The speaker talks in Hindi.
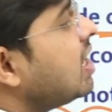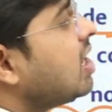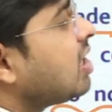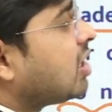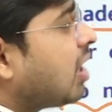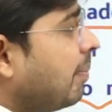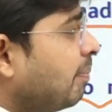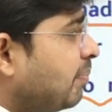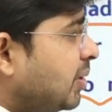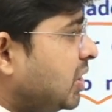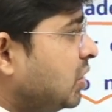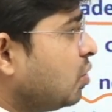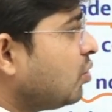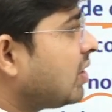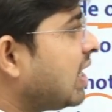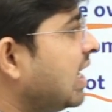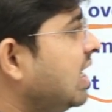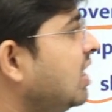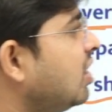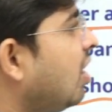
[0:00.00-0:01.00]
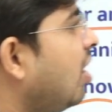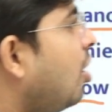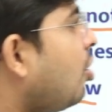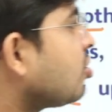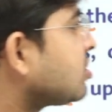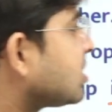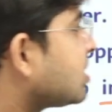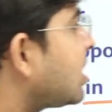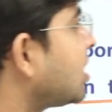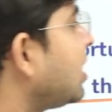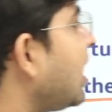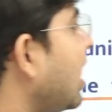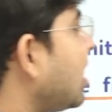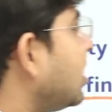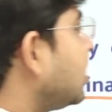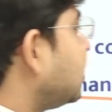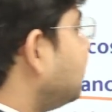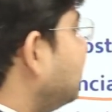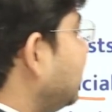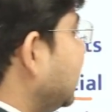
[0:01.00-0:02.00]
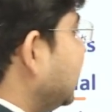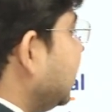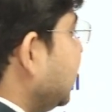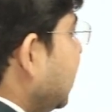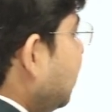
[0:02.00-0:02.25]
कंपनियों के लिए अवसर लागत वित्तीय